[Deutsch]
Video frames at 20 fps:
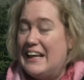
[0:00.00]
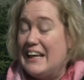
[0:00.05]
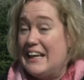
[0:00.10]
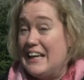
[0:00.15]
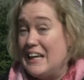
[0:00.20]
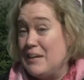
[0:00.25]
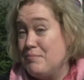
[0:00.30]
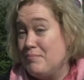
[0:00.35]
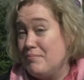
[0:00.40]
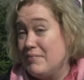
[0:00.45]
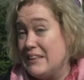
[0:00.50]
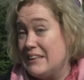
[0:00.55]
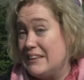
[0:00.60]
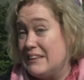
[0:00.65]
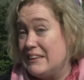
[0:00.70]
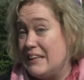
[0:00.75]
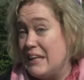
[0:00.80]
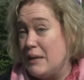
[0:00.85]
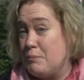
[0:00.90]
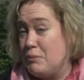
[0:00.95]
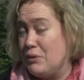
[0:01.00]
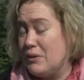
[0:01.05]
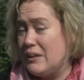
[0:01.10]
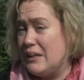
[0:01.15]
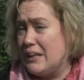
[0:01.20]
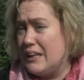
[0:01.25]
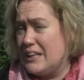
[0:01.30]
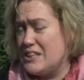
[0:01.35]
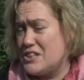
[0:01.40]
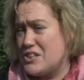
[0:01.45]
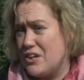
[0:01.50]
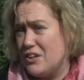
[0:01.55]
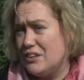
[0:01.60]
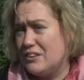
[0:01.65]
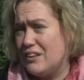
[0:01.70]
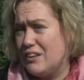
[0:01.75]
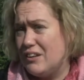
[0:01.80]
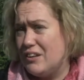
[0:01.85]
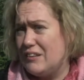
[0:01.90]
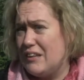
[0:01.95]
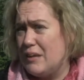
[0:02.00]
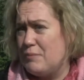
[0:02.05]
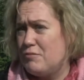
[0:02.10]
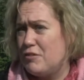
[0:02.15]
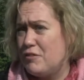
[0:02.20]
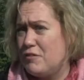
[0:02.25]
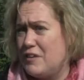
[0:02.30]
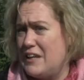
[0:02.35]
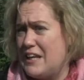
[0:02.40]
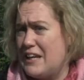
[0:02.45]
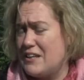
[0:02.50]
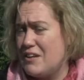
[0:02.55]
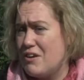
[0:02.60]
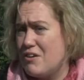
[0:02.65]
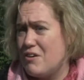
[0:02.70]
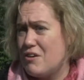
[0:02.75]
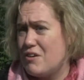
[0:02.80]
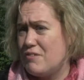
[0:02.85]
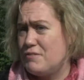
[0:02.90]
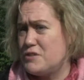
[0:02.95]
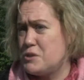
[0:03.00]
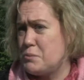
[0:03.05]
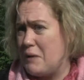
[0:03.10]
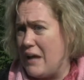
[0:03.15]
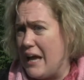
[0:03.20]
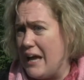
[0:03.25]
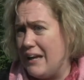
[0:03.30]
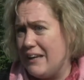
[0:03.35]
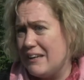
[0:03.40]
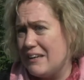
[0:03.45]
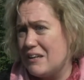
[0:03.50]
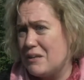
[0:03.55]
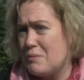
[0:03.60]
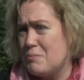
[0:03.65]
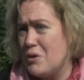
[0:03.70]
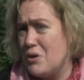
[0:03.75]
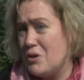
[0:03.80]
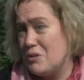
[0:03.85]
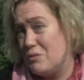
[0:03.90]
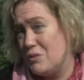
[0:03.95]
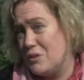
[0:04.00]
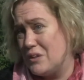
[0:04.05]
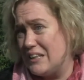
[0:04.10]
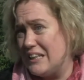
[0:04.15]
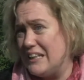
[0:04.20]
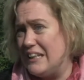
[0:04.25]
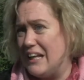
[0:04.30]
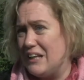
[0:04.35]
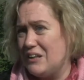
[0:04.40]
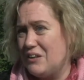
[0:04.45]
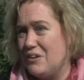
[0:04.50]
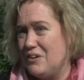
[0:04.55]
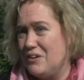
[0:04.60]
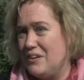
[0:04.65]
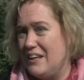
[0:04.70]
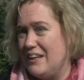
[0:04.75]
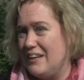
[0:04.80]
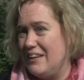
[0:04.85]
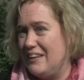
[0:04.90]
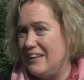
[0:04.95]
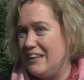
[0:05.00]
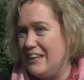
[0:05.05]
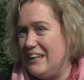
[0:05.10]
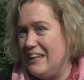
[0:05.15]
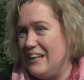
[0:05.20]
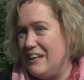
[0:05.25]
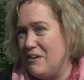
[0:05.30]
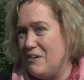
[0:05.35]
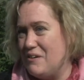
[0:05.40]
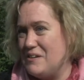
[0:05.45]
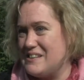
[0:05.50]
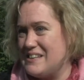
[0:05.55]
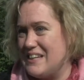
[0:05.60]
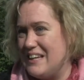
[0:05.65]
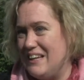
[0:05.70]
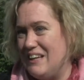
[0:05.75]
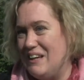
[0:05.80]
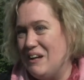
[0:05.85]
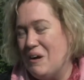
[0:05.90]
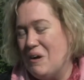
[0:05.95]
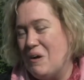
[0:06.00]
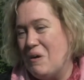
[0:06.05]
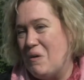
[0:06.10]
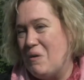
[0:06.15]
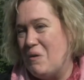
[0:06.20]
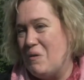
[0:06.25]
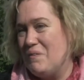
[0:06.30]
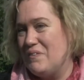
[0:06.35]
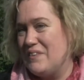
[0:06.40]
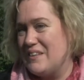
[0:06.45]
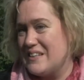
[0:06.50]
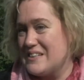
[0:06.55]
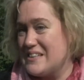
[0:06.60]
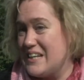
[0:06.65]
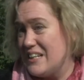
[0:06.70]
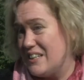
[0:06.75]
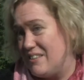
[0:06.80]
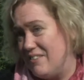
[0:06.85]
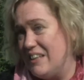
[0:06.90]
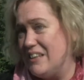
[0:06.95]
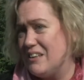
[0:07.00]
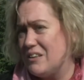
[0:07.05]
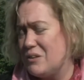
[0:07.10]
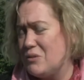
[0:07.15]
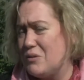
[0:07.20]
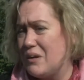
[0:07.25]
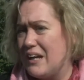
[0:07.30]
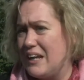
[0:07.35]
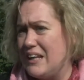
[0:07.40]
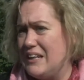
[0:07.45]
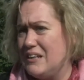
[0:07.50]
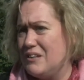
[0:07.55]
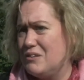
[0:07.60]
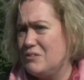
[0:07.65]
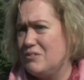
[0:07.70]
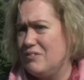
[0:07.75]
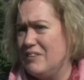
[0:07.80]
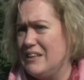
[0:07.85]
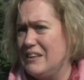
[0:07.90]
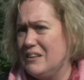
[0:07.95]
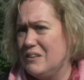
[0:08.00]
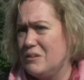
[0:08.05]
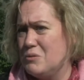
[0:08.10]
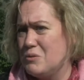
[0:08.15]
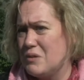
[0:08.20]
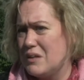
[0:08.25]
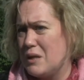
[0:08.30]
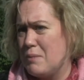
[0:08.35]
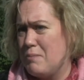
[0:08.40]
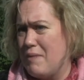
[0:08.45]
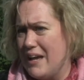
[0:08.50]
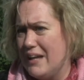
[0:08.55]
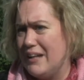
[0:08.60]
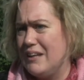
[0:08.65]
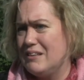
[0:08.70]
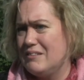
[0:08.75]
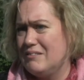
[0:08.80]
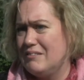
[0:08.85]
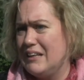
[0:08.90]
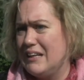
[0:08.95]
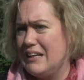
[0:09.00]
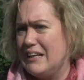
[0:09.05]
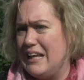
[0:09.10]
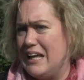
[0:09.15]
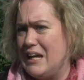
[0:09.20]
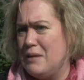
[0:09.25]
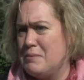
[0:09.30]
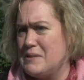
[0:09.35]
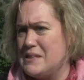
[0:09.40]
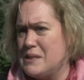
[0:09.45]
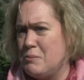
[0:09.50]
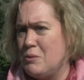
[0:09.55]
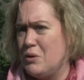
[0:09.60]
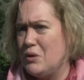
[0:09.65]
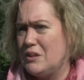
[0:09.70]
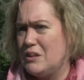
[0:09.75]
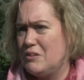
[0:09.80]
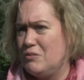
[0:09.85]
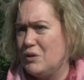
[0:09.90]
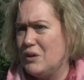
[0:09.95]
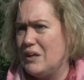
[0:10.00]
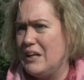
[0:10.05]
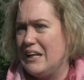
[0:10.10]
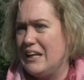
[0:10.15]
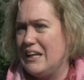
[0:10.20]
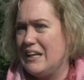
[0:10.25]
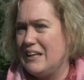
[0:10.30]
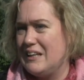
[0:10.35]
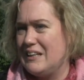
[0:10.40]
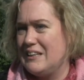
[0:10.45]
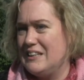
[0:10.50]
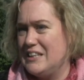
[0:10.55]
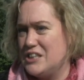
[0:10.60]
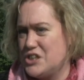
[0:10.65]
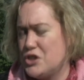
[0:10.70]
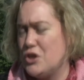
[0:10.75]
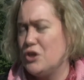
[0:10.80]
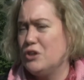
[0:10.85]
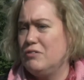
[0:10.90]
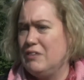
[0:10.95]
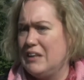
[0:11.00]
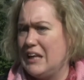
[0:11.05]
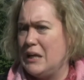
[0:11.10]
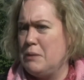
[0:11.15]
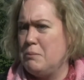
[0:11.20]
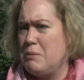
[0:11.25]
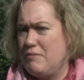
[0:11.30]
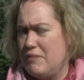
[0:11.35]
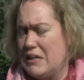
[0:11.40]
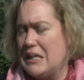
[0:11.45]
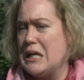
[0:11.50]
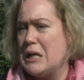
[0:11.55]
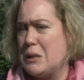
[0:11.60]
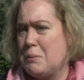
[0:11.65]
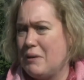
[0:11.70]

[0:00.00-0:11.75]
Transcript: Ähm, der bürgerliche Stadtrat hat vor vier Jahren Versprechungen gemacht, die er nicht hat können einlösen Und das haben die Winterthurerinnen und Winterthurer gemerkt. Und ich glaube, sie möchten wirklich die Stadt wieder in Bewegung